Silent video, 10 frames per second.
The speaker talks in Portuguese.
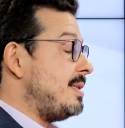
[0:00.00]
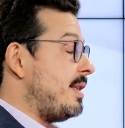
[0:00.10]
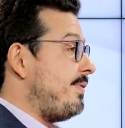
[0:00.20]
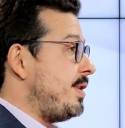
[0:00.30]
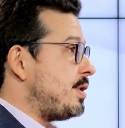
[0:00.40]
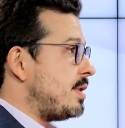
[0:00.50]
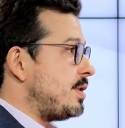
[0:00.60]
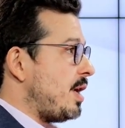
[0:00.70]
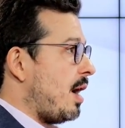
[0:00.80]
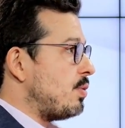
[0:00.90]

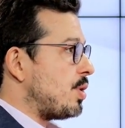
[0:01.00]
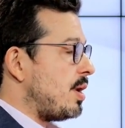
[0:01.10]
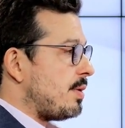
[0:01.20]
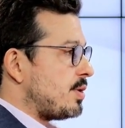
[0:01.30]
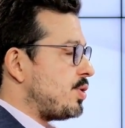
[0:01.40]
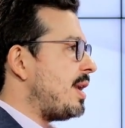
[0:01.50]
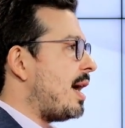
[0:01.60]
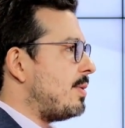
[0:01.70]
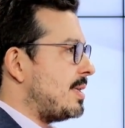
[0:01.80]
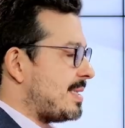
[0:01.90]
entrevistas ao Jornal
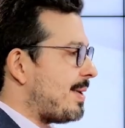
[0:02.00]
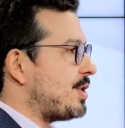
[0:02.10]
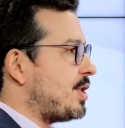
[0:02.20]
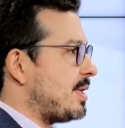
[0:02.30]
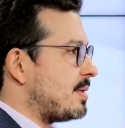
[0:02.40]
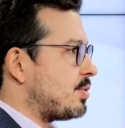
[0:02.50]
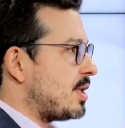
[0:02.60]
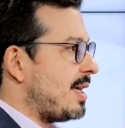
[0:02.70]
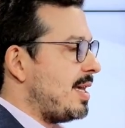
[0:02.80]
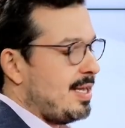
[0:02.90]
Nacional, das sabatinas ao
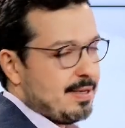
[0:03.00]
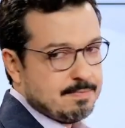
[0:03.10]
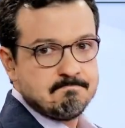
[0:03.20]
JN.